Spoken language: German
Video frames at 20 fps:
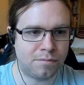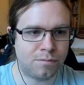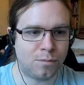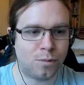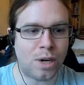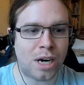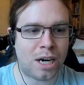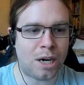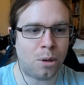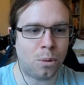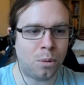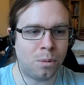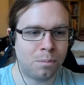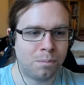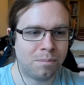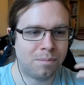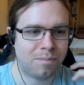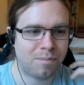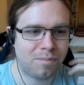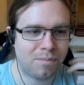Wow.
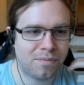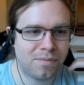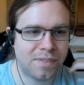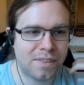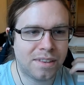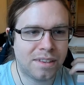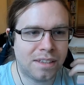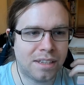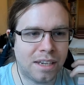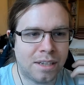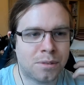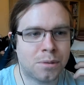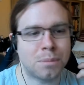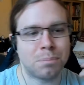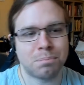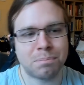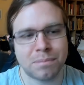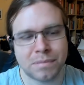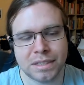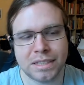Also,
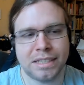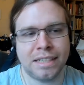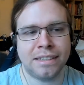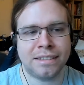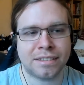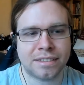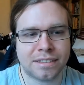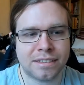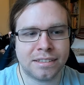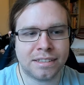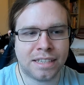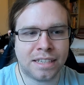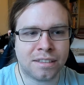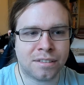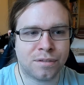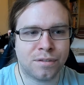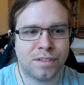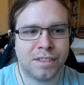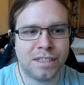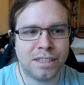das, das
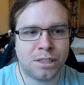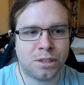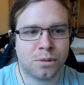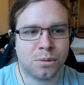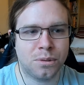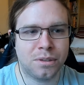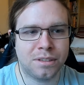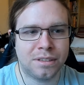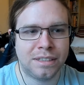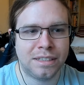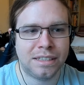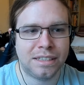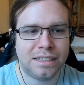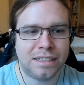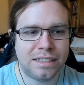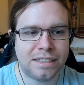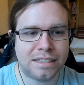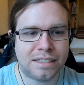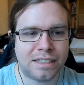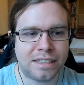finde ich schon,
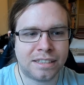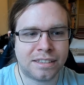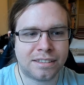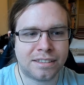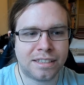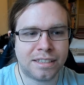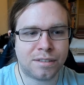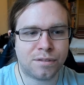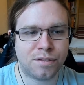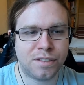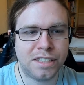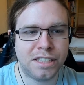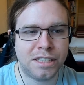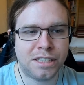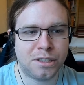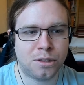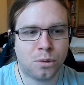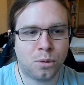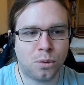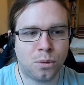das, das finde
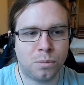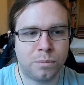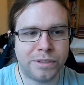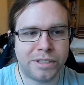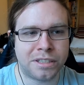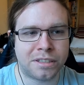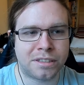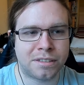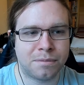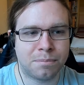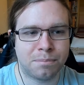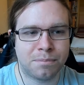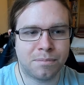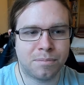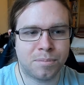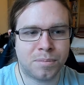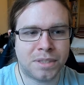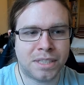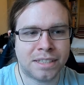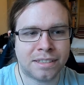ich komisch.
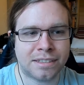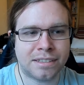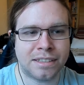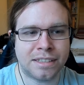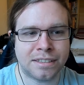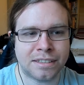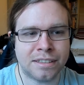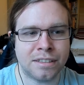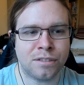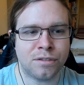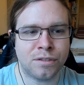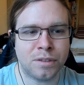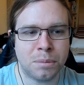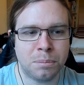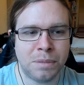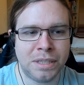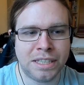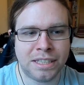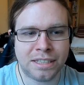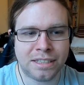Das, das ist für
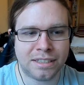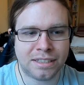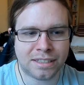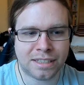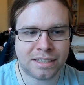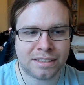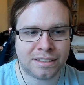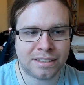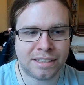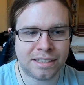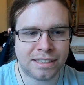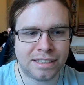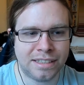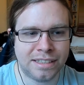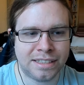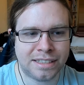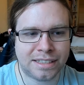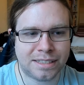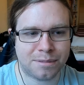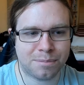mich
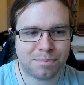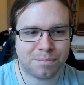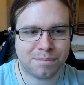tatsächlich